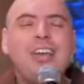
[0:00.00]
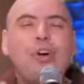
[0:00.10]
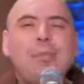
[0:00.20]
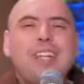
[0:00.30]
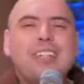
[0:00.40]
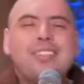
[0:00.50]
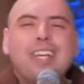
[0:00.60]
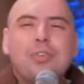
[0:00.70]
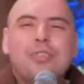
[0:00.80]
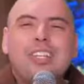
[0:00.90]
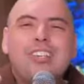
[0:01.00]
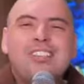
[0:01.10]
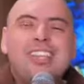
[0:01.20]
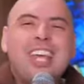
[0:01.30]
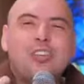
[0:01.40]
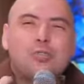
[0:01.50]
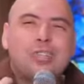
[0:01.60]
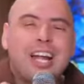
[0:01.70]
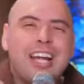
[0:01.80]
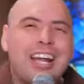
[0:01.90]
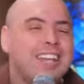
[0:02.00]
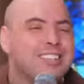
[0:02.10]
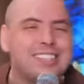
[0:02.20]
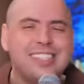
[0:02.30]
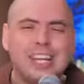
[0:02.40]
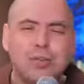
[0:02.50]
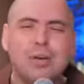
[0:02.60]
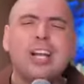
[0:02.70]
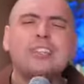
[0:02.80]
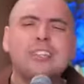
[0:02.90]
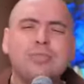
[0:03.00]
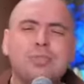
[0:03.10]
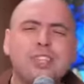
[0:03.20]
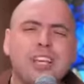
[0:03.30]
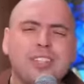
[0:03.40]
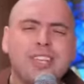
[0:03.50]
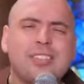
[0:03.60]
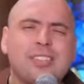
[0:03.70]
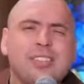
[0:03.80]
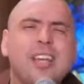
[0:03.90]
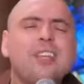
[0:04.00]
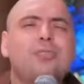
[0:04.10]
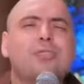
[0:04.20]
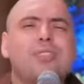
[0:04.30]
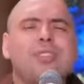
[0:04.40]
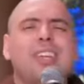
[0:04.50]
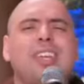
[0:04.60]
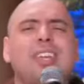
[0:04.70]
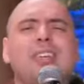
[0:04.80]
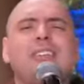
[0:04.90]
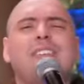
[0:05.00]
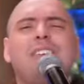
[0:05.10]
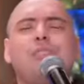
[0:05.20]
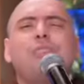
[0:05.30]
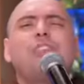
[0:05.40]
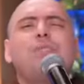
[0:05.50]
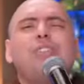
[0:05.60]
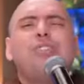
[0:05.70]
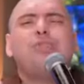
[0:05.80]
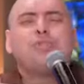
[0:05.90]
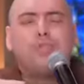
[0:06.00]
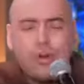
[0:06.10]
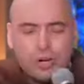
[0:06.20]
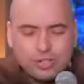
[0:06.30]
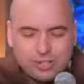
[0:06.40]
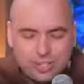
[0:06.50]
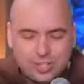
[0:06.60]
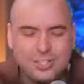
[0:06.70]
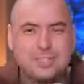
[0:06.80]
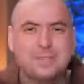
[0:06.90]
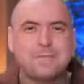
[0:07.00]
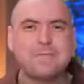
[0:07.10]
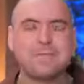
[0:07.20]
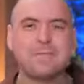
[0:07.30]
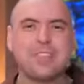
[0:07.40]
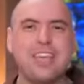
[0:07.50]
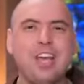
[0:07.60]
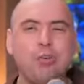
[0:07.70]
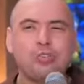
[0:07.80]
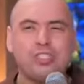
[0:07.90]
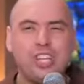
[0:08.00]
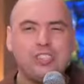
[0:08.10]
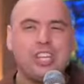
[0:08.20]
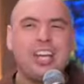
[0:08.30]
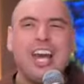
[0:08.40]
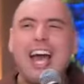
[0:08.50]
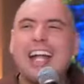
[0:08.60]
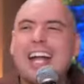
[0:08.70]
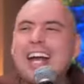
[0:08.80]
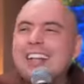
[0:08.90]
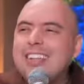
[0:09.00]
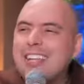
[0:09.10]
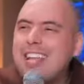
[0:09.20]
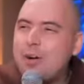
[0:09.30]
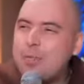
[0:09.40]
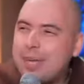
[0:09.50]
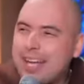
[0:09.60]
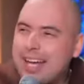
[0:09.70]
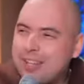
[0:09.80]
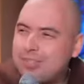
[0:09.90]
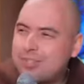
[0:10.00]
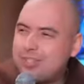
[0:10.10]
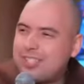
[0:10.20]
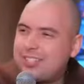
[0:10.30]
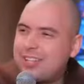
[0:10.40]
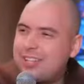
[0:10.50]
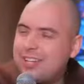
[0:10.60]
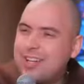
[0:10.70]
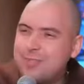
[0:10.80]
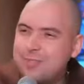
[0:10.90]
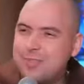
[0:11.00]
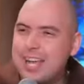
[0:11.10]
obedecendo aos desejos carnais, não. Se você quiser ser santo, você vai ter que ter um espírito forte. Ou seja, a carne quer o pecado e você vai dizer não.